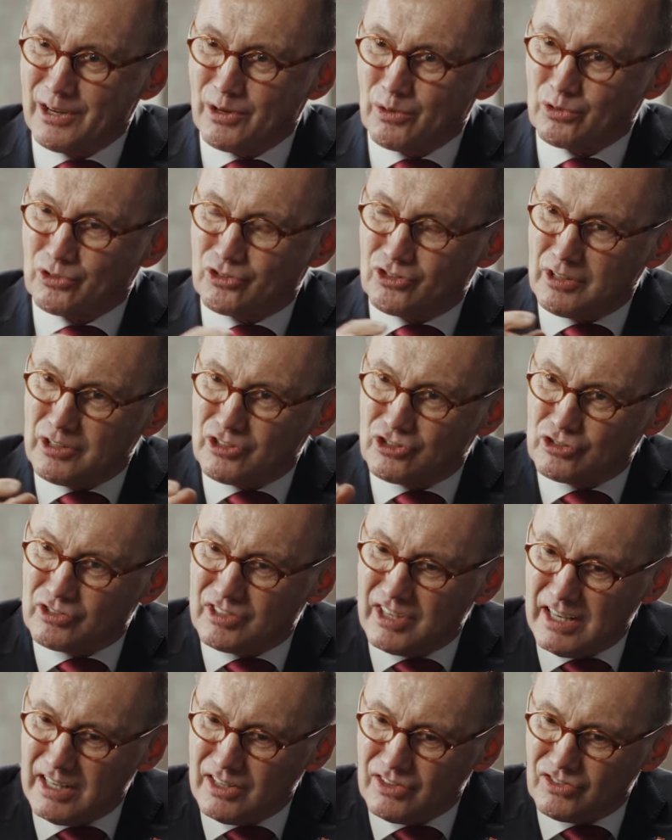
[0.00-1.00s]
und sie
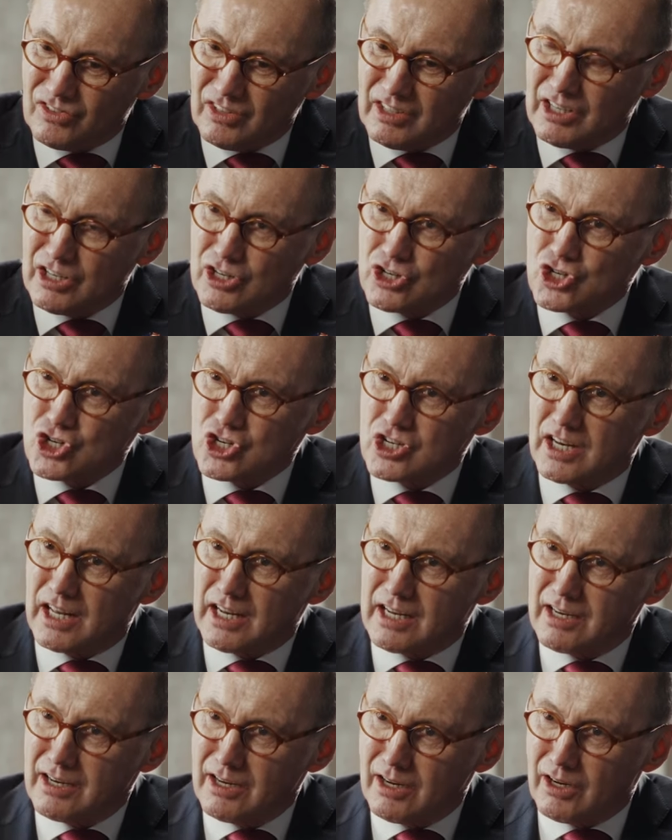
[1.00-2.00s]
ziehen sich ins
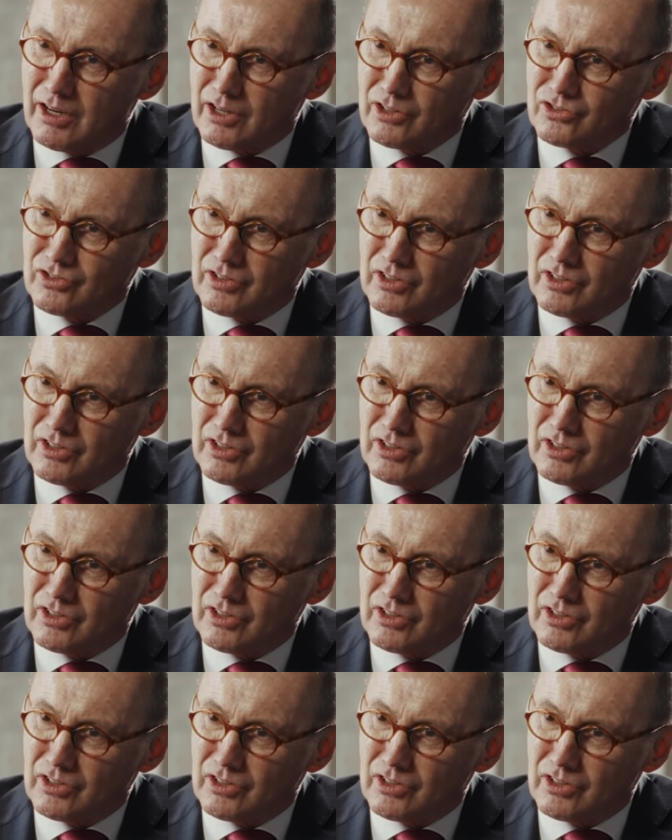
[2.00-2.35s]
Schneckenhaus